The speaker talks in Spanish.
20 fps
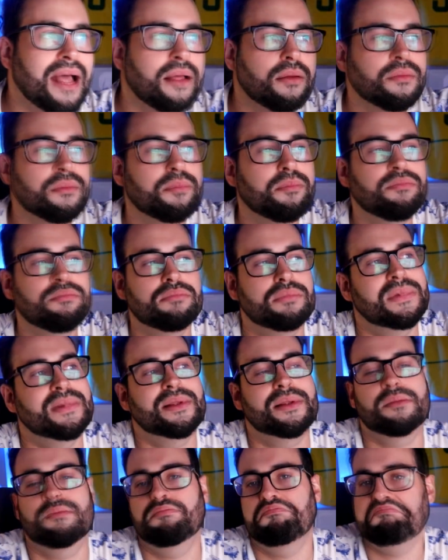a...
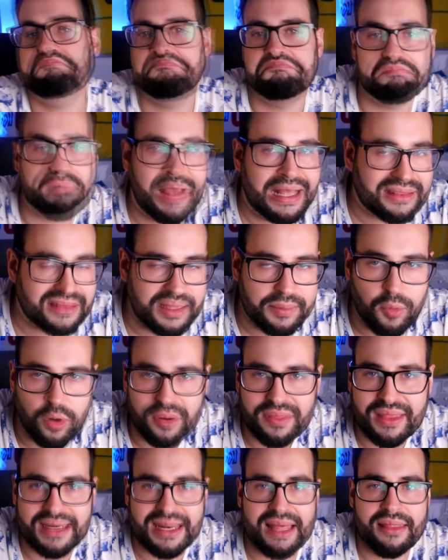A
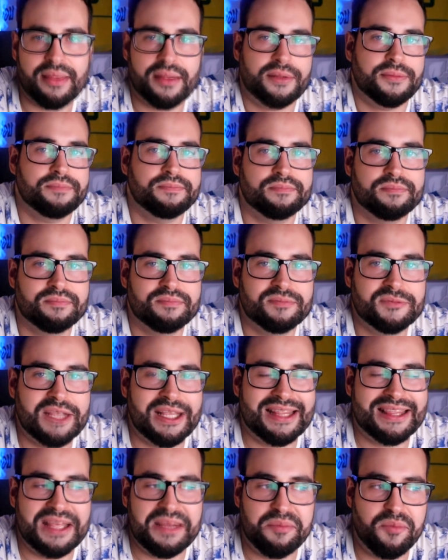temor de nada. O
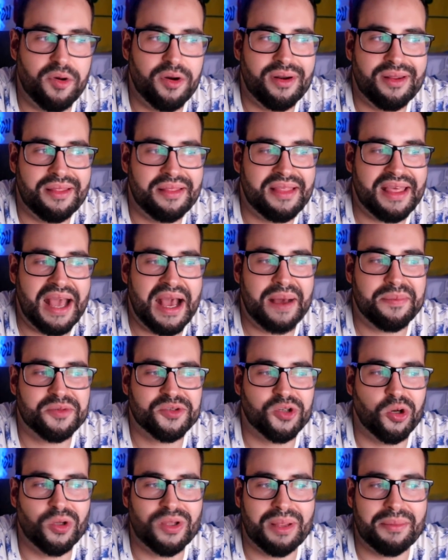sea, temor de
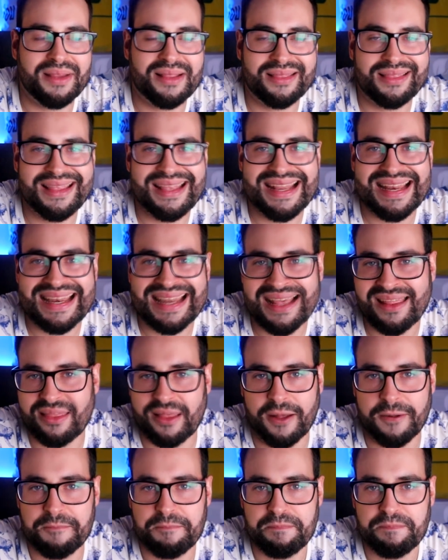absolutamente
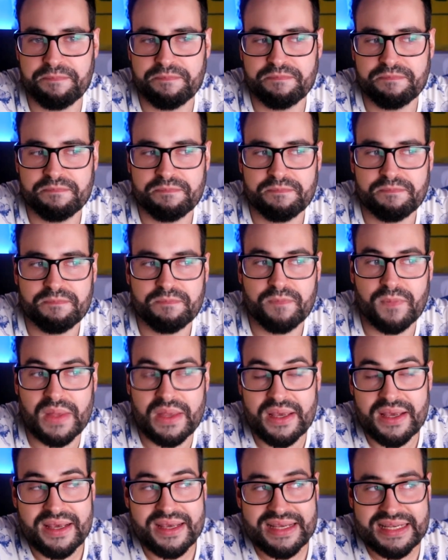nada.
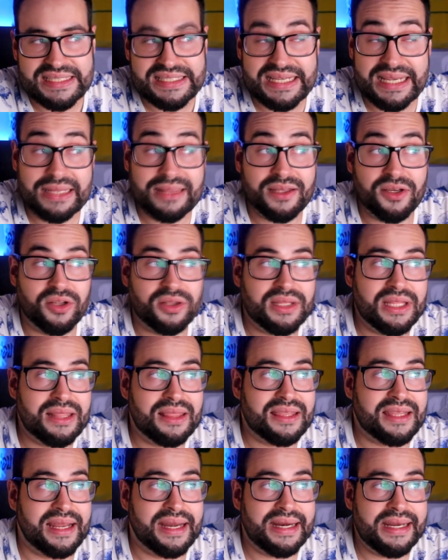Siguiente
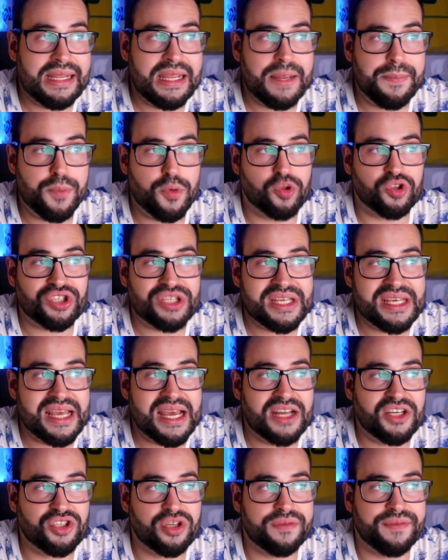noticia, Ricky Putz
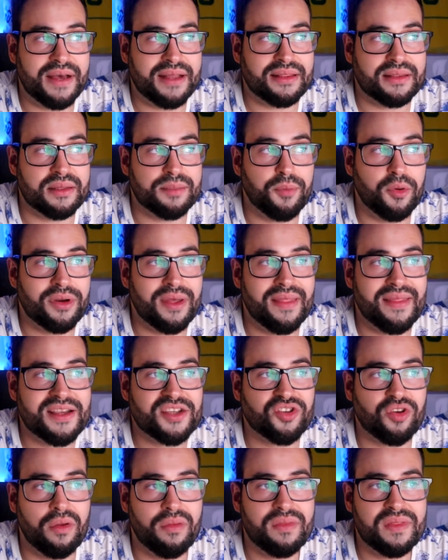y Ansu Fati pone
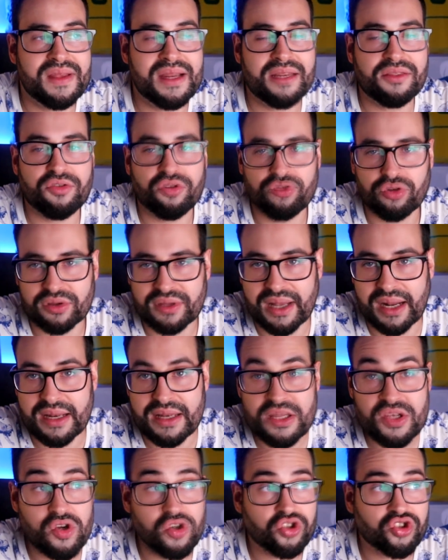desconcierto
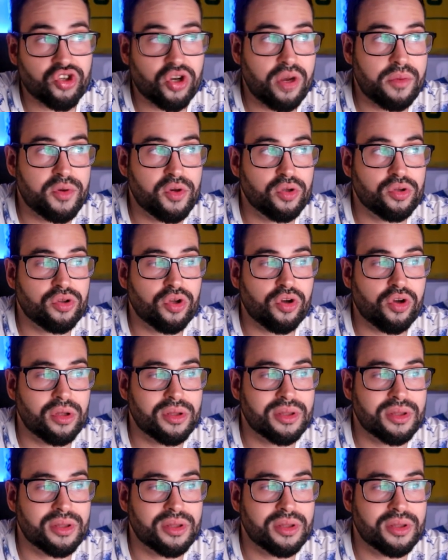total, ni un solo minuto